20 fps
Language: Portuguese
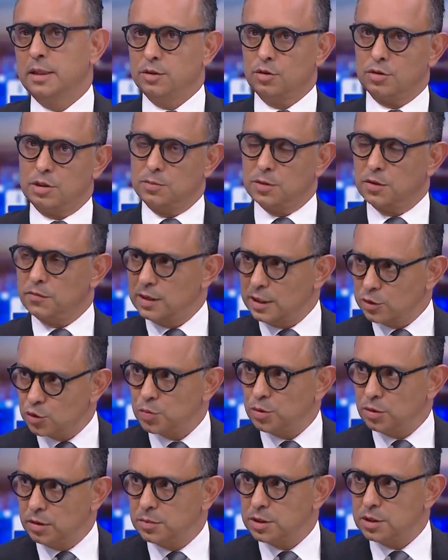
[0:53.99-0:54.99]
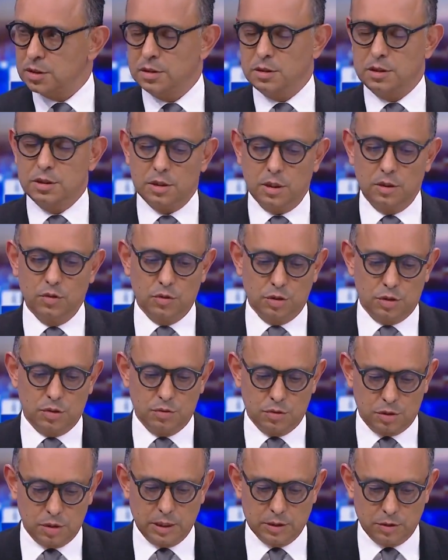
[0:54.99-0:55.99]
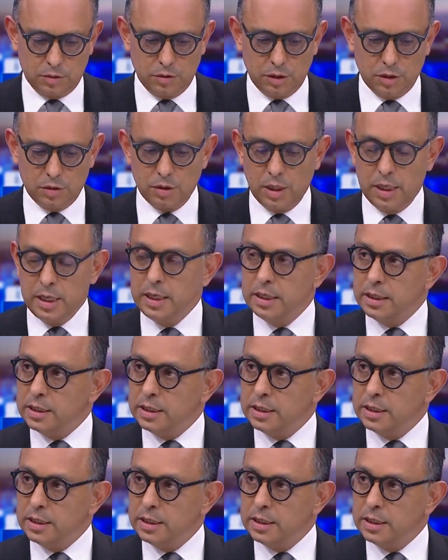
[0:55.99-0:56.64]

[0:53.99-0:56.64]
Nós estamos a falar dos problemas que existem hoje nos Estados Unidos.